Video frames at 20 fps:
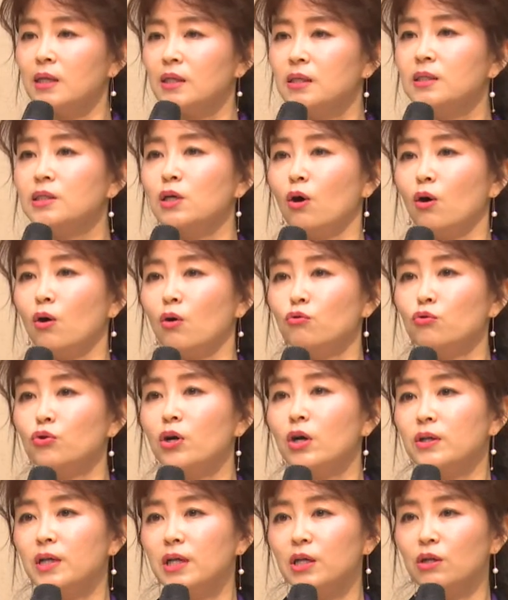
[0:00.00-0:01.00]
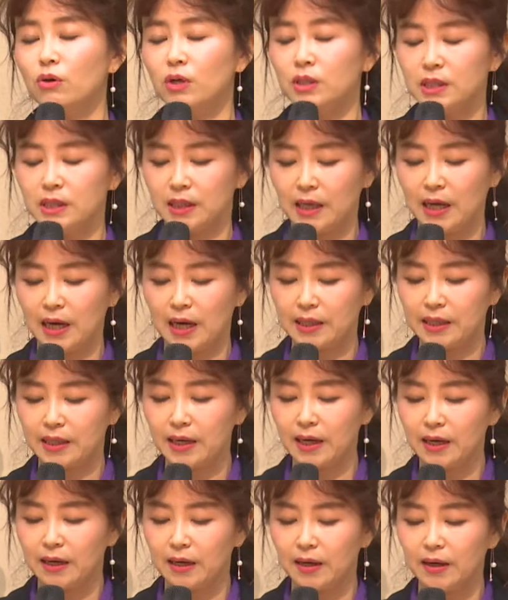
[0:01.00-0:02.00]
그저 우연히 이루어진 게
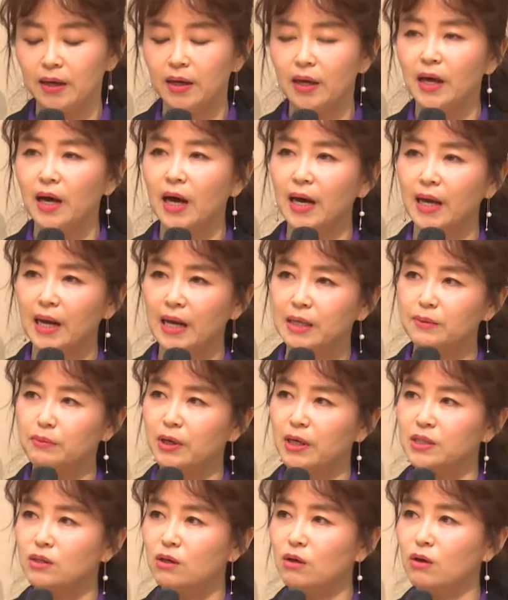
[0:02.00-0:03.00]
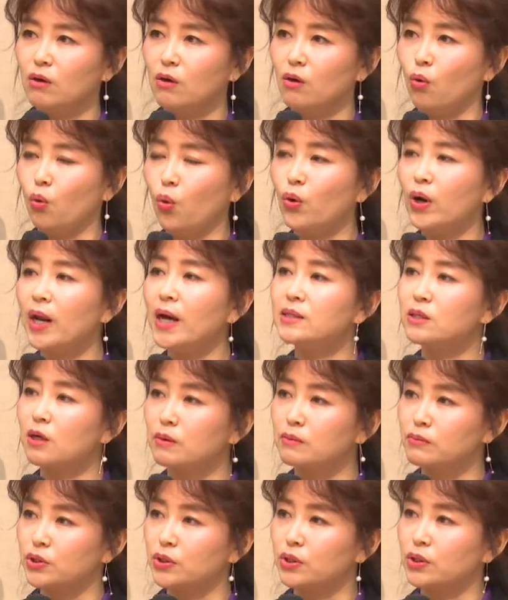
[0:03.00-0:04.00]
아니라 하나님께서
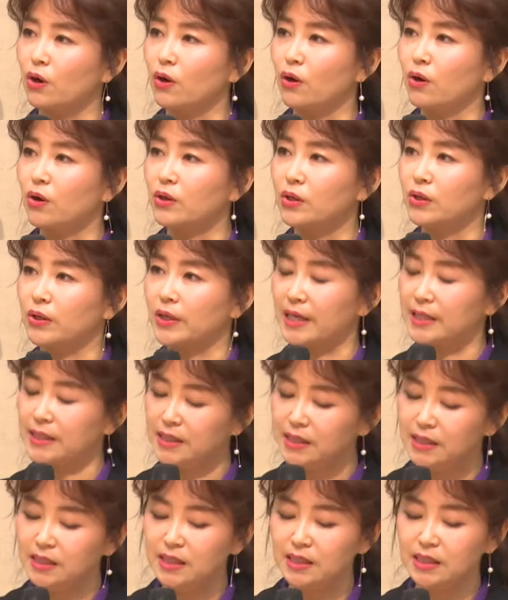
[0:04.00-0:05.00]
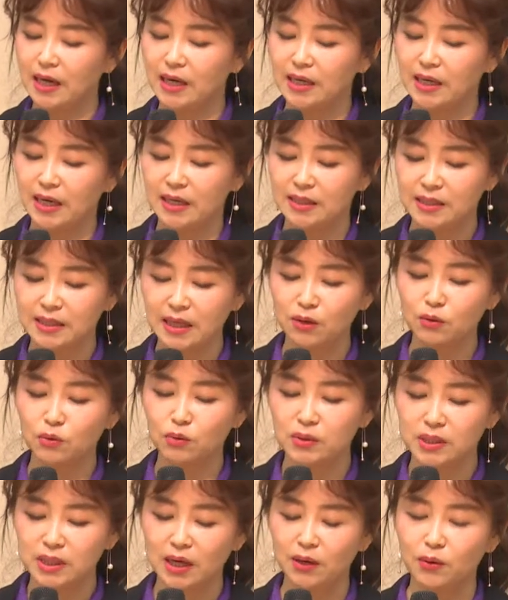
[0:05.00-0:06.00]
오래전부터 그렇게 신실하게
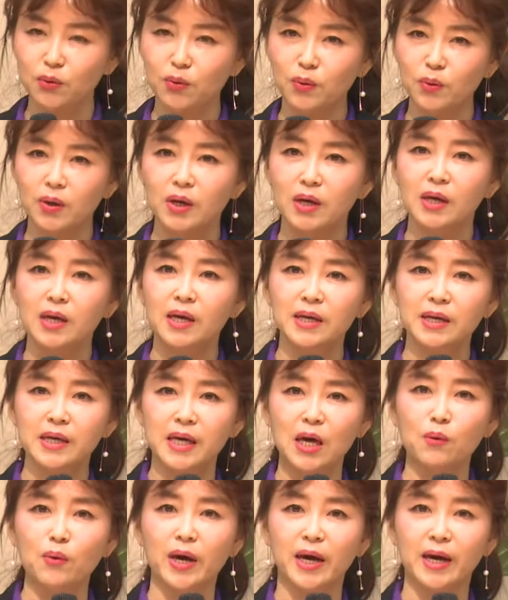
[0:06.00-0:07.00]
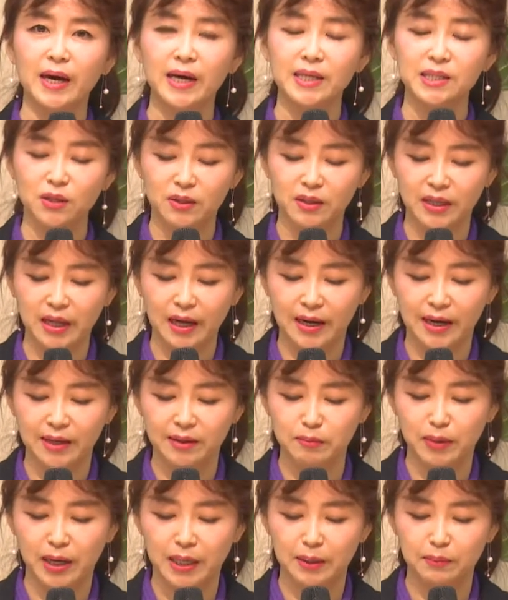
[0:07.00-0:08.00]
차곡차곡
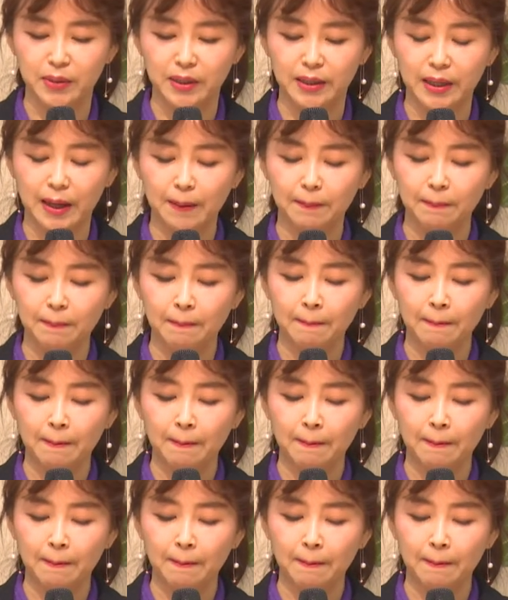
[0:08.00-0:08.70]
계획하셨다라는 말입니다.